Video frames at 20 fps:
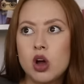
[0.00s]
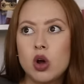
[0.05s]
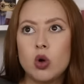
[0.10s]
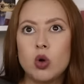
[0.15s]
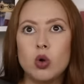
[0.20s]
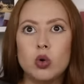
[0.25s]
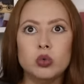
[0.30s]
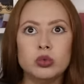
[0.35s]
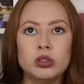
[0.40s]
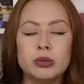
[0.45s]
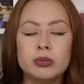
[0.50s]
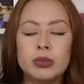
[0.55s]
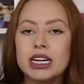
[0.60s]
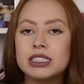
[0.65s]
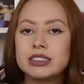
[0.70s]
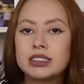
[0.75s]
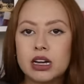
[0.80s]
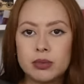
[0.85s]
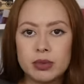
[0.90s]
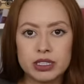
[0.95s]
onde
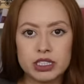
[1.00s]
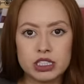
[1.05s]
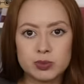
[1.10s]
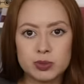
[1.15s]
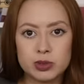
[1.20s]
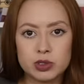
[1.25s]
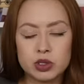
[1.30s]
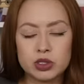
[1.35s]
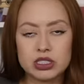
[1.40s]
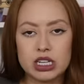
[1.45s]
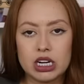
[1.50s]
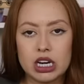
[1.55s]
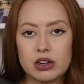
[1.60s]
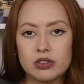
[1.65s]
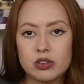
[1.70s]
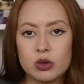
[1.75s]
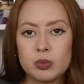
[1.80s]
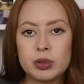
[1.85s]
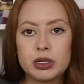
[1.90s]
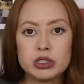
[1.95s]
basicamente as pessoas
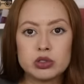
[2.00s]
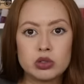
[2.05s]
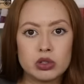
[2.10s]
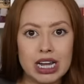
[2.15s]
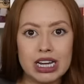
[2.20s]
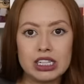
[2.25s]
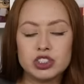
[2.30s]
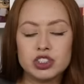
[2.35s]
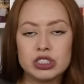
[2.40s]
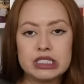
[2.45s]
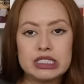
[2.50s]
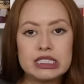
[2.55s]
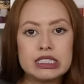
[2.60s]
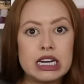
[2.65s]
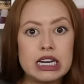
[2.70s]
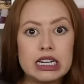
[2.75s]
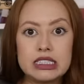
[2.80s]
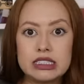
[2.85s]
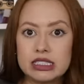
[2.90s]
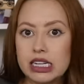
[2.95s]
criavam personagens
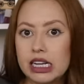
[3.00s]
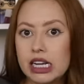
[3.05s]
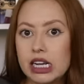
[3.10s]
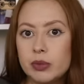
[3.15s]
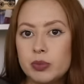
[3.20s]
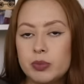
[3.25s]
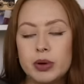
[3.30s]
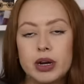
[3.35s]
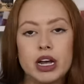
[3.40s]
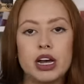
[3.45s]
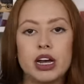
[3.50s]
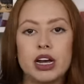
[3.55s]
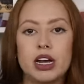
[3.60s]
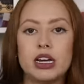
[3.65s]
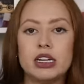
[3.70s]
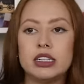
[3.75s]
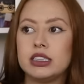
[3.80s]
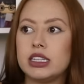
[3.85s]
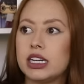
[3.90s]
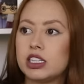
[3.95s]
3D
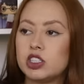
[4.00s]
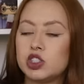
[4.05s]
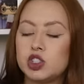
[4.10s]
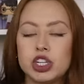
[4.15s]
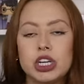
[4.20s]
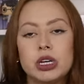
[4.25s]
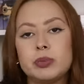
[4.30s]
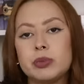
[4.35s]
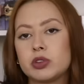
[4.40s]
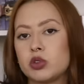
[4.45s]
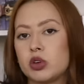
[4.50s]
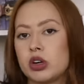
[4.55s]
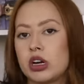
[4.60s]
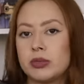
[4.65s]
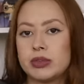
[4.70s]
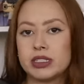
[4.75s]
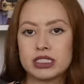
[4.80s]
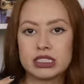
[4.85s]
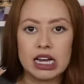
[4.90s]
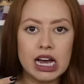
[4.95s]
para interagir, para trocar
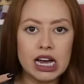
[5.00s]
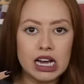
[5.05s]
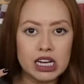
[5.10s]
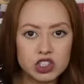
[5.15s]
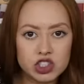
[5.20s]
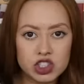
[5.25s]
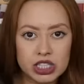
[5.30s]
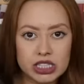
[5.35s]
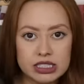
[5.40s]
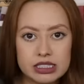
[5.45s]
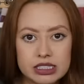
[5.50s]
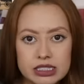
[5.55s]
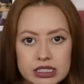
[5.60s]
mensagens.